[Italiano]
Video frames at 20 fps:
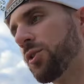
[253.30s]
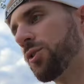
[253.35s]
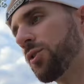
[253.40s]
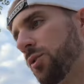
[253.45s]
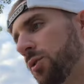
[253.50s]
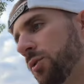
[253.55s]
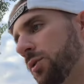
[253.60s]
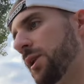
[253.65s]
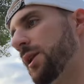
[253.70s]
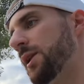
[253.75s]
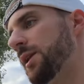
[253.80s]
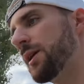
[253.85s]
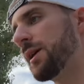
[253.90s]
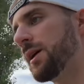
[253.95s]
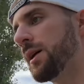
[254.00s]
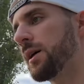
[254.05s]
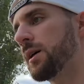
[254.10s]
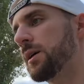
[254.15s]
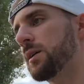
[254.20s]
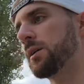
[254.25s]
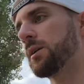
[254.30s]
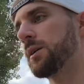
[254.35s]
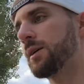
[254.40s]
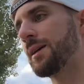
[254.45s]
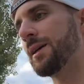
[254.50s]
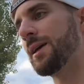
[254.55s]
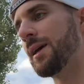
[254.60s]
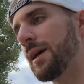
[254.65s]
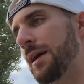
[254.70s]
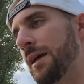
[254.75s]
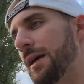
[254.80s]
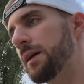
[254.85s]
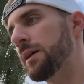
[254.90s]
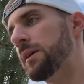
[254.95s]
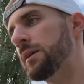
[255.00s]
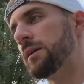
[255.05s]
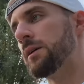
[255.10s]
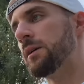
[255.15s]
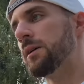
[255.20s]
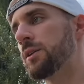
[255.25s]
sono dell'idea che
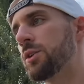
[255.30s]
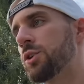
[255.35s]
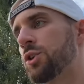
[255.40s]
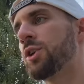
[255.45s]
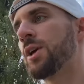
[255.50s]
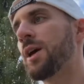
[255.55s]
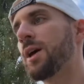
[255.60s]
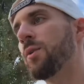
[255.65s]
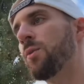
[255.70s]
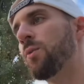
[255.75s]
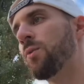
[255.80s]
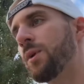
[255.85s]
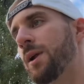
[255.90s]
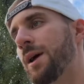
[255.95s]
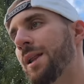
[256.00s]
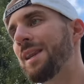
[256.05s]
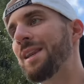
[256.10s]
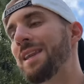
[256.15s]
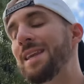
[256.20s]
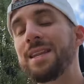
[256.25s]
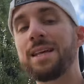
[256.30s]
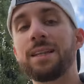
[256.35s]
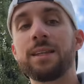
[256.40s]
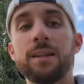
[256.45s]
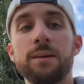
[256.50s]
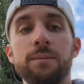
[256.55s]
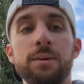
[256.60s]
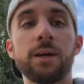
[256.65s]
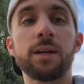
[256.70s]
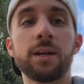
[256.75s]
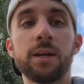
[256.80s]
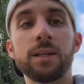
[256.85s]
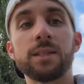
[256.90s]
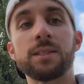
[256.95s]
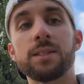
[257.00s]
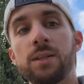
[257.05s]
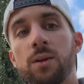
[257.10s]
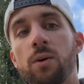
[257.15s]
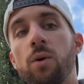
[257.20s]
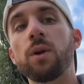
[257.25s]
eh, c'è una linea di
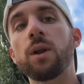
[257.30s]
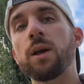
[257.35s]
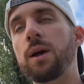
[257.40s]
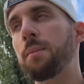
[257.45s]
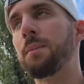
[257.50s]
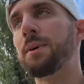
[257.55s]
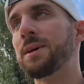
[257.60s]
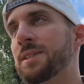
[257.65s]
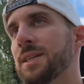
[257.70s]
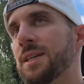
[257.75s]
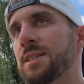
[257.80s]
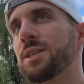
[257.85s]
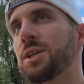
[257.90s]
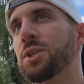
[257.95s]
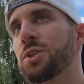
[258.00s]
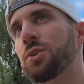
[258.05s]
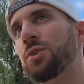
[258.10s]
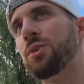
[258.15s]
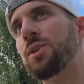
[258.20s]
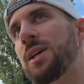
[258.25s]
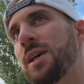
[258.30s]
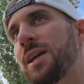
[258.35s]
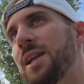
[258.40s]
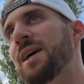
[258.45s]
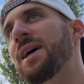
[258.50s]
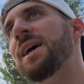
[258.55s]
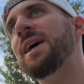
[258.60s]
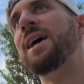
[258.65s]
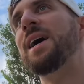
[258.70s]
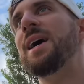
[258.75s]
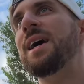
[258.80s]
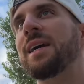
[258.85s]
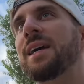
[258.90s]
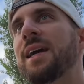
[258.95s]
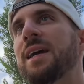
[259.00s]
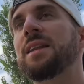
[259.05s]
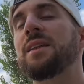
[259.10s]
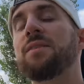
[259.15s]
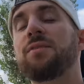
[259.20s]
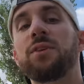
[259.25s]
demarcazione abbastanza sottile
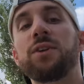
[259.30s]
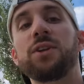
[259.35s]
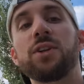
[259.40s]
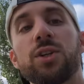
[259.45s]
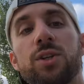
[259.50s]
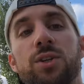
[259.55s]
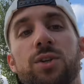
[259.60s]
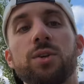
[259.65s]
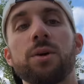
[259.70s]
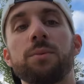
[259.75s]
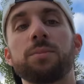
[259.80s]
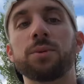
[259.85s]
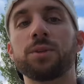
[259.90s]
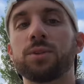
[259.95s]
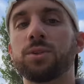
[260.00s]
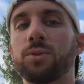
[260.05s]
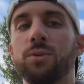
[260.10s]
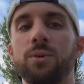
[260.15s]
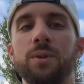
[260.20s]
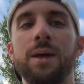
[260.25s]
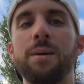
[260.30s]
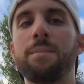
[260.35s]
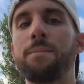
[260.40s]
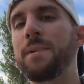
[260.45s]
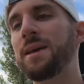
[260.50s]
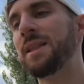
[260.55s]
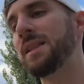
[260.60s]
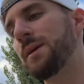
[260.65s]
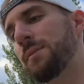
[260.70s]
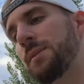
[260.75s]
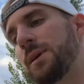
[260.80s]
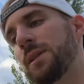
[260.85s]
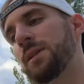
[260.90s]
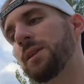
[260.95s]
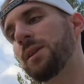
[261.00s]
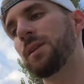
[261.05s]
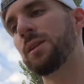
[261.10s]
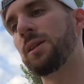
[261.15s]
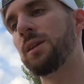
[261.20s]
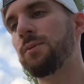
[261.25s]
che definisce se una persona è
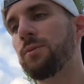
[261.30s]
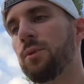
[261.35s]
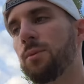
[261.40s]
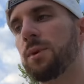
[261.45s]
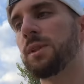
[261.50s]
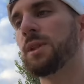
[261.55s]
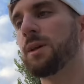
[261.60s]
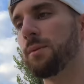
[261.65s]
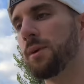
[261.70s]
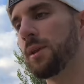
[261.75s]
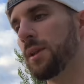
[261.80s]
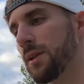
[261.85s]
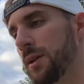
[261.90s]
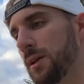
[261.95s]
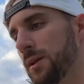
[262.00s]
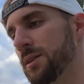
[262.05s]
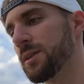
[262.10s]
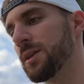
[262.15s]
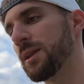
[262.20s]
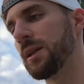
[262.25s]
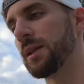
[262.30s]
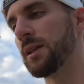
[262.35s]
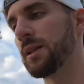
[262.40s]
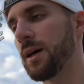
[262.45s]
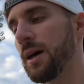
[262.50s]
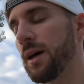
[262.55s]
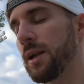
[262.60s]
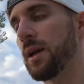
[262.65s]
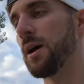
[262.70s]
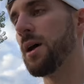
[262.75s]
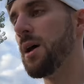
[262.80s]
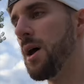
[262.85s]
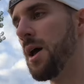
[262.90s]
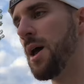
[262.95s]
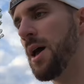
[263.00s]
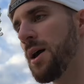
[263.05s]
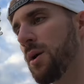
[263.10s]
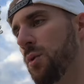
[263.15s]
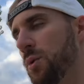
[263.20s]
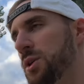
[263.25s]
mediamente attiva o mediamente sedentaria
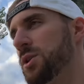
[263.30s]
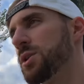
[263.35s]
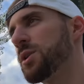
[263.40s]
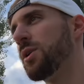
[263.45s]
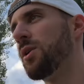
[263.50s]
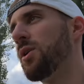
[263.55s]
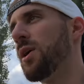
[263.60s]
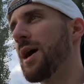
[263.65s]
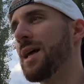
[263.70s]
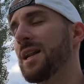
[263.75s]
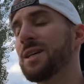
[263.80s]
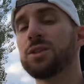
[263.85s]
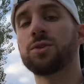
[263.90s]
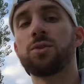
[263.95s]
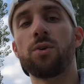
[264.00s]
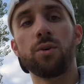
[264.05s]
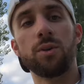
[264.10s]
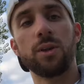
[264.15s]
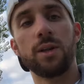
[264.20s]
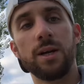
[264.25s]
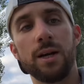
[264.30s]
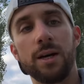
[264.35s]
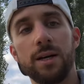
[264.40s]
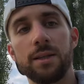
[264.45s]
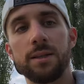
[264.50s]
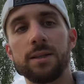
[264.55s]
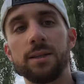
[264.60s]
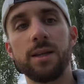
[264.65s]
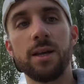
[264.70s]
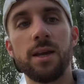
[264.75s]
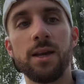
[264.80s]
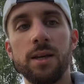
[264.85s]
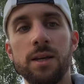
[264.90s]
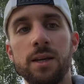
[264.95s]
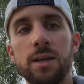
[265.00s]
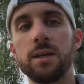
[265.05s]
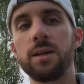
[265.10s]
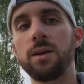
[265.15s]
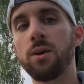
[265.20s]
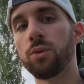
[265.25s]
e questa è la soglia
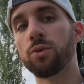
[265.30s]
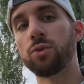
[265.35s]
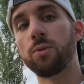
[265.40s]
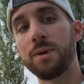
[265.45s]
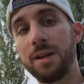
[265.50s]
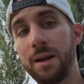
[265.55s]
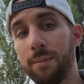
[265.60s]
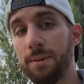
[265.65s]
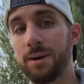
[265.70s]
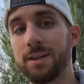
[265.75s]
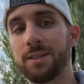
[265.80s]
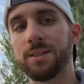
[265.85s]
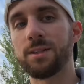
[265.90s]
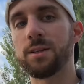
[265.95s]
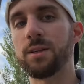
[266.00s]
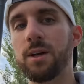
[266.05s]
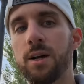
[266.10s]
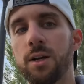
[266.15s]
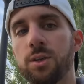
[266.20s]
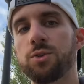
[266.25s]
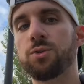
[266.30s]
dei 8.000 passi al